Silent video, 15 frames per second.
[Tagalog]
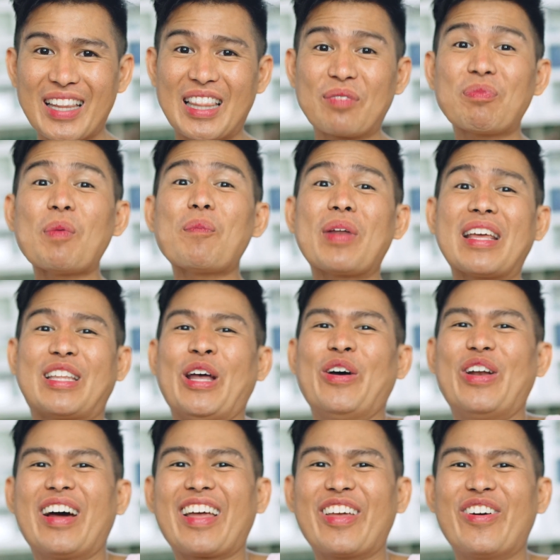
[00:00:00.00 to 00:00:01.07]

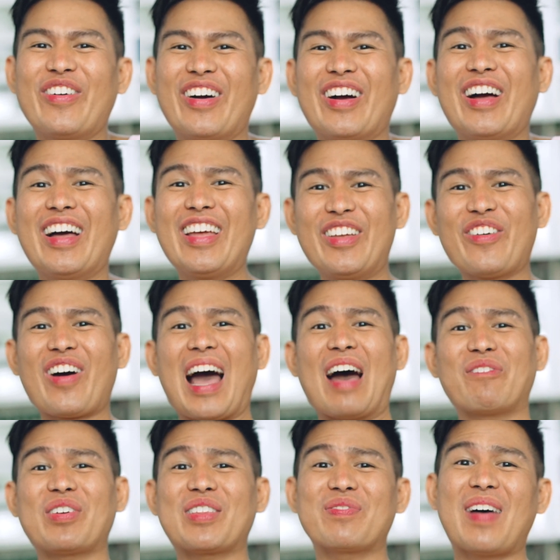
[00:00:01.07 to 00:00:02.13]
Nagpiprito lang yung, yung
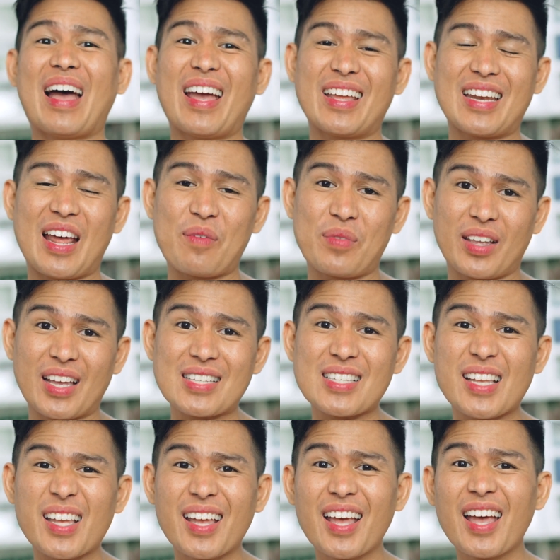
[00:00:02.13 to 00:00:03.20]
kapitbahay namin.
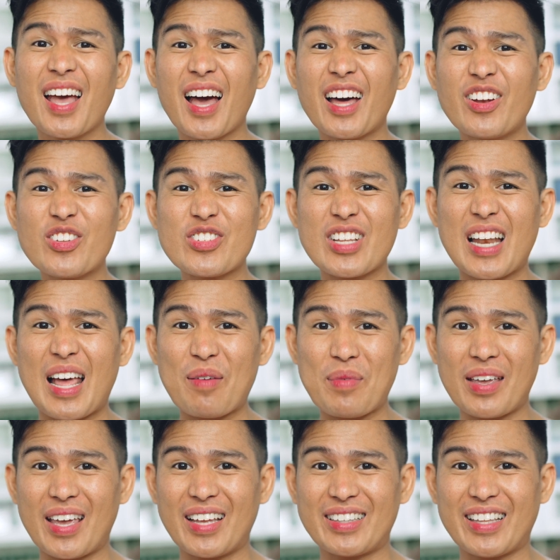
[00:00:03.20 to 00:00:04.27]
Kasi ano sila,
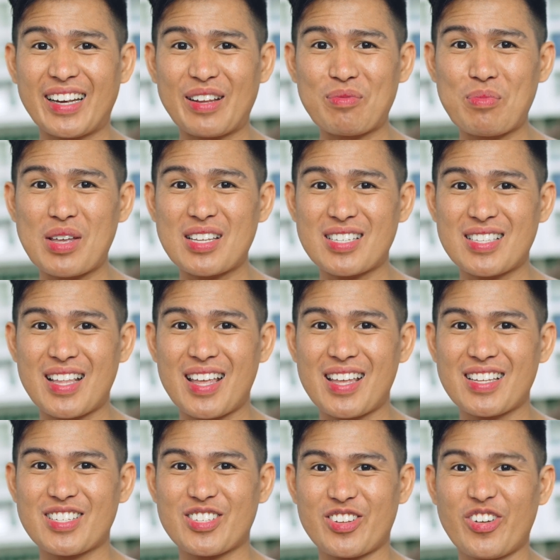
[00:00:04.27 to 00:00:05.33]
may catering
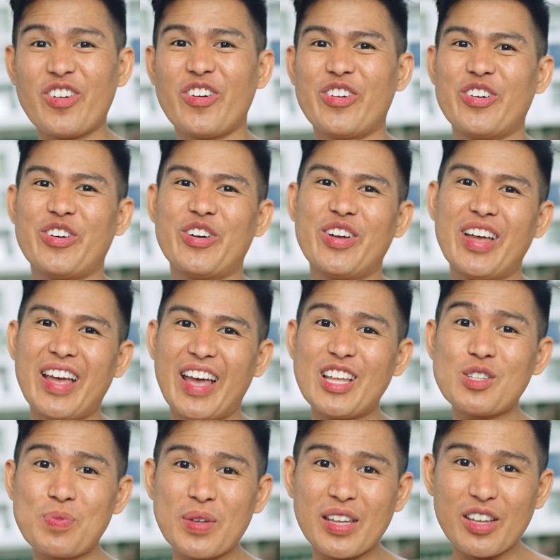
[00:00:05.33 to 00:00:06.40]
business. Oo. Mm.
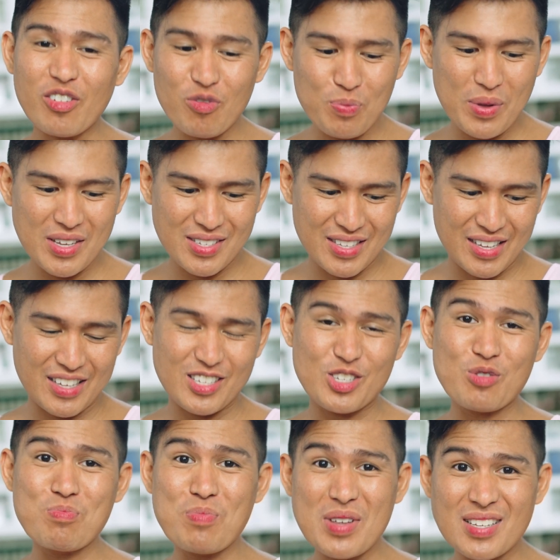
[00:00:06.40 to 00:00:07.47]
And speaking of business,
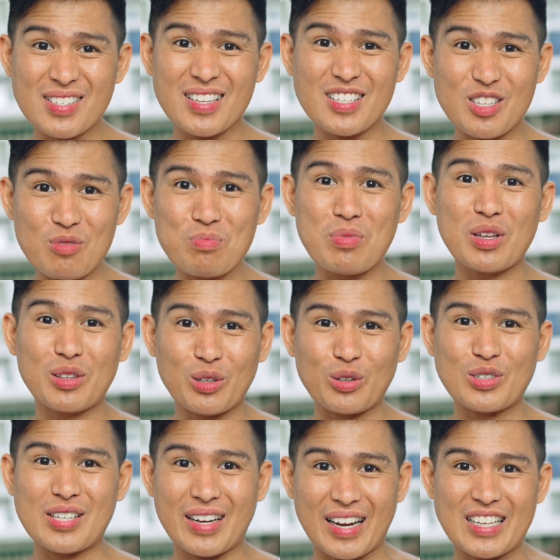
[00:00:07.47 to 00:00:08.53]
yung business ng
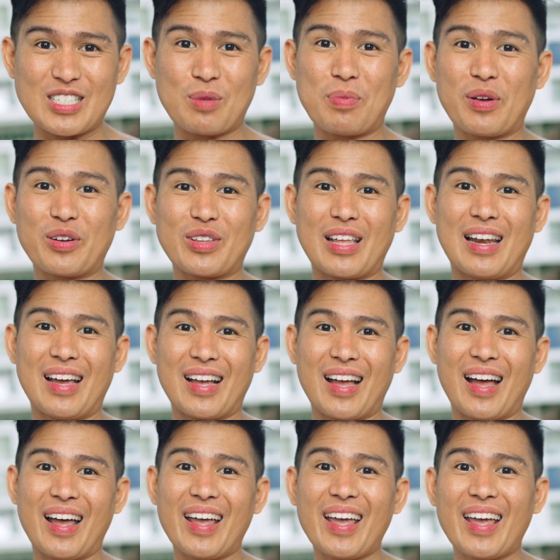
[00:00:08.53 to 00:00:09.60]
beetroot sa recipe ko
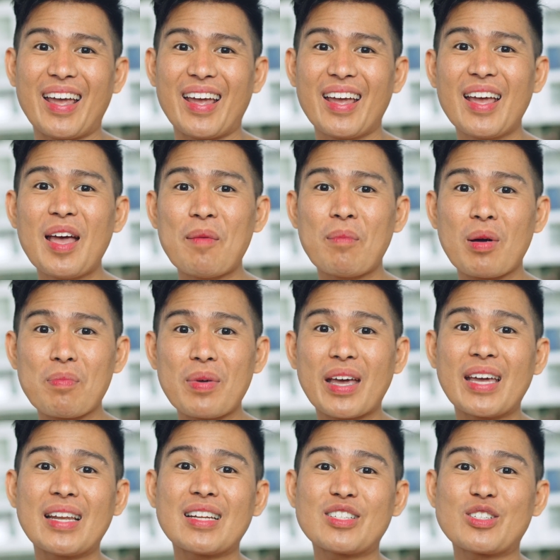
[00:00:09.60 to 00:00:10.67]
talaga, eh,
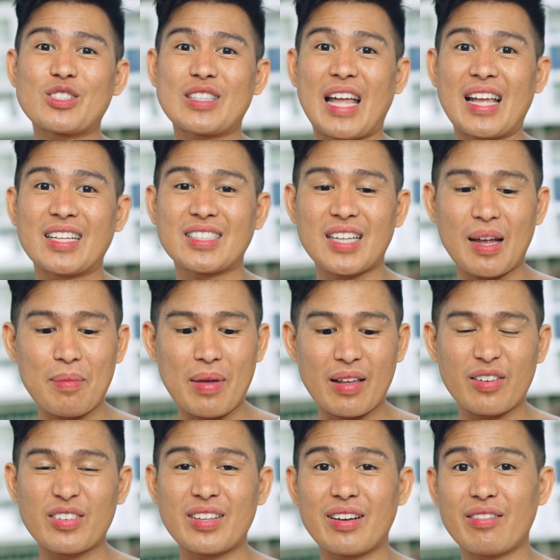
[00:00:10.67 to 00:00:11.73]
magbigay ng sustansya.
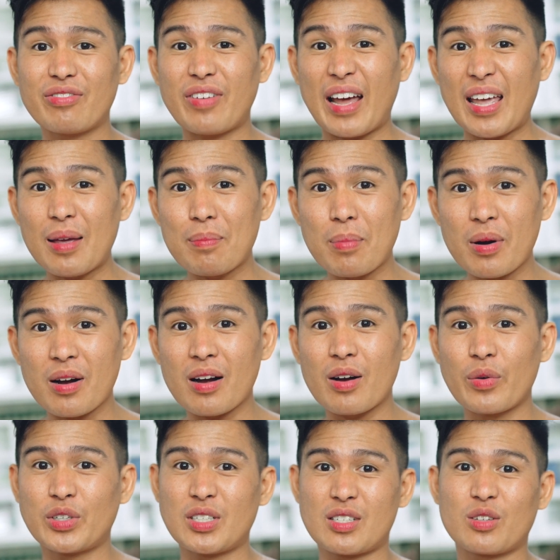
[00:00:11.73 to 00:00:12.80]
Meron niyang
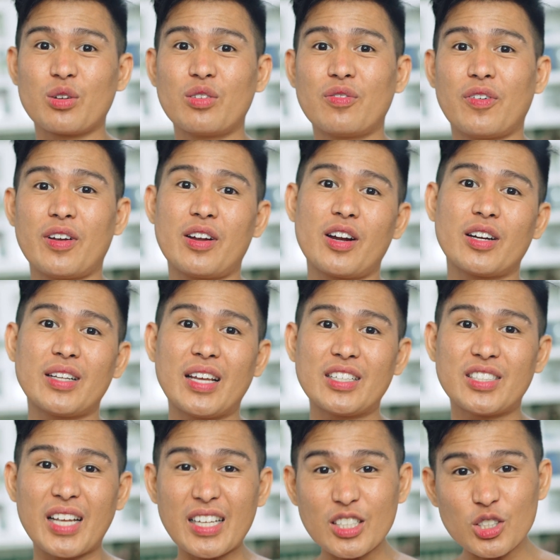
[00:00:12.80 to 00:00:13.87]
fiber, which is good for your
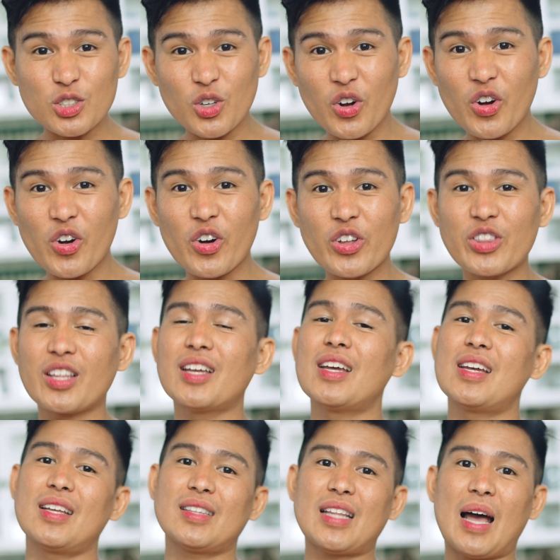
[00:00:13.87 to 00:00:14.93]
digestion.
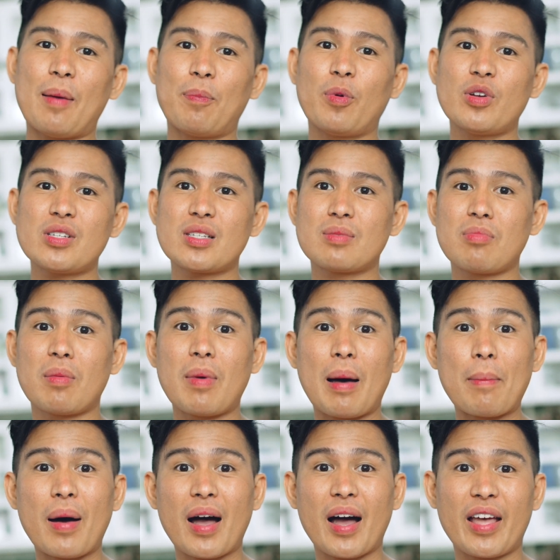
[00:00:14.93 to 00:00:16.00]
Tapos,
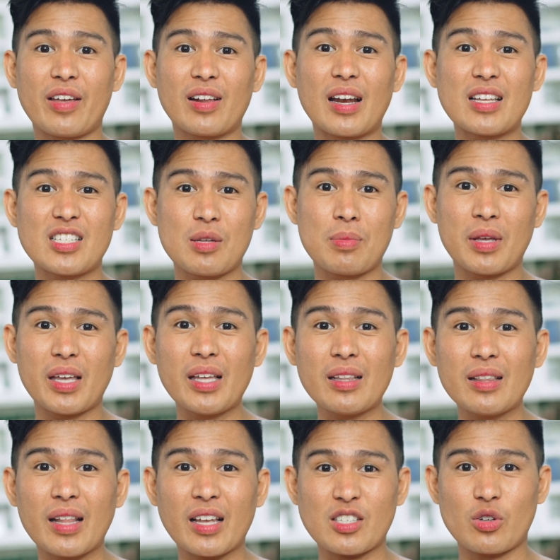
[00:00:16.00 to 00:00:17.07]
mababa nga yung glycemic
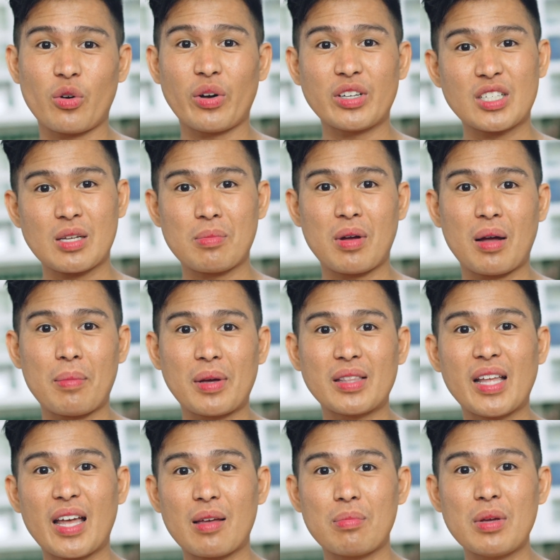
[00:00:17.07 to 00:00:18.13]
index, okay sa mga may
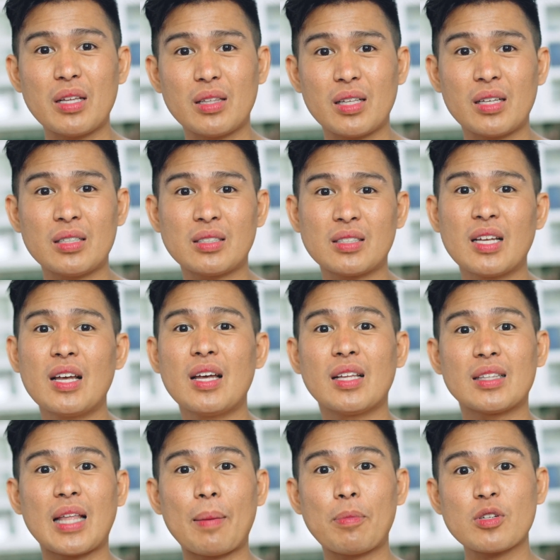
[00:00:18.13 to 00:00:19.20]
diabetes.
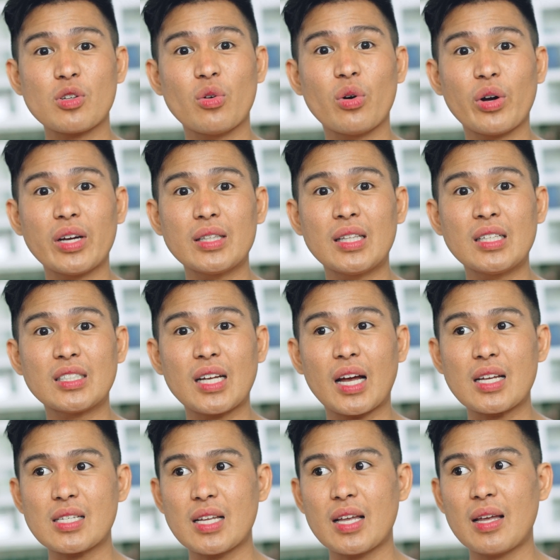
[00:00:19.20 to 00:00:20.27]
Tapos, okay din
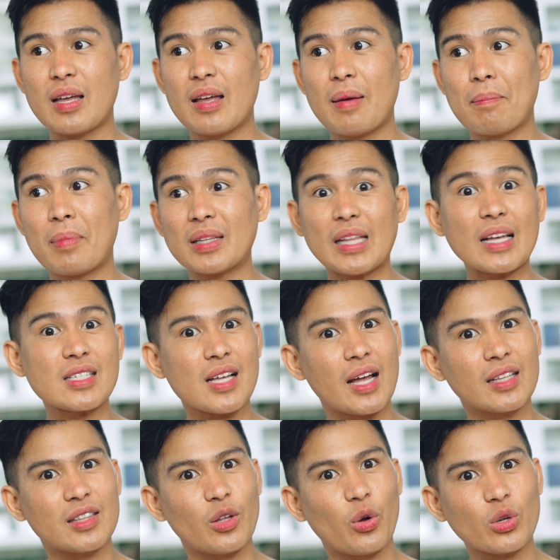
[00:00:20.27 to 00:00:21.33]
siya kasi mataas
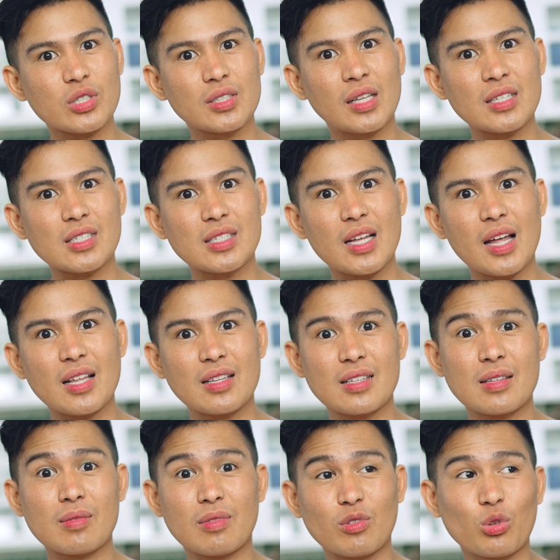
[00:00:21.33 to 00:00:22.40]
ang antioxidants niyan.
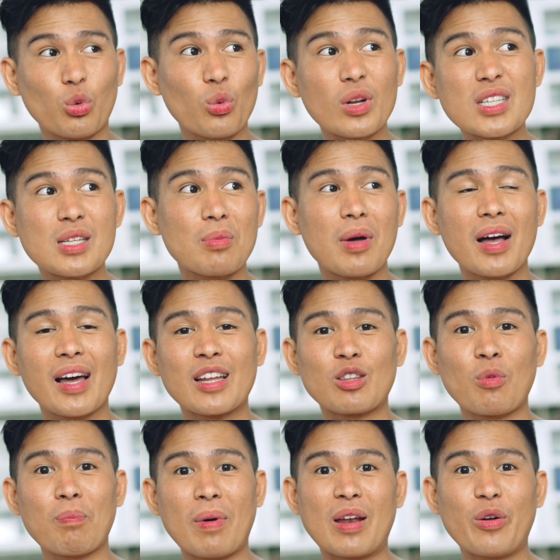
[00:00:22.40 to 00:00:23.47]
Tulad sa mga
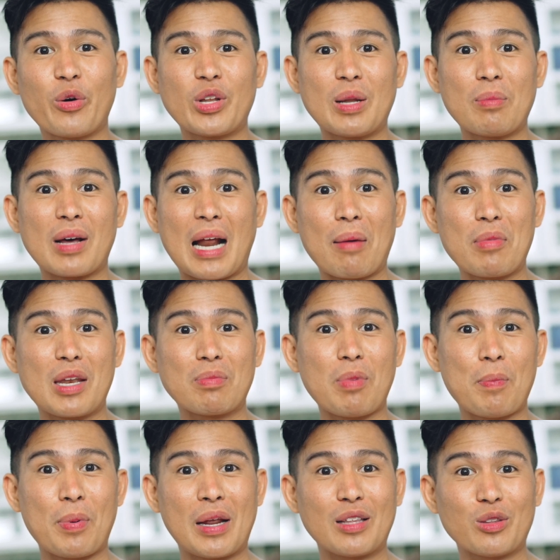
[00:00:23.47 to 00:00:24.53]
ganitong panahon na marami
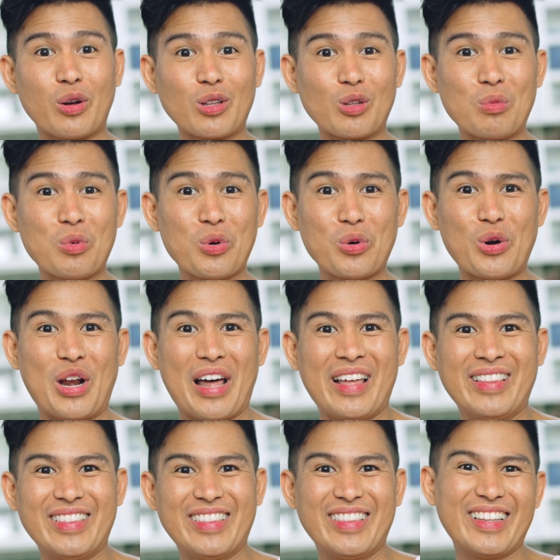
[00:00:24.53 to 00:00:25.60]
nagpiprito at umuulan.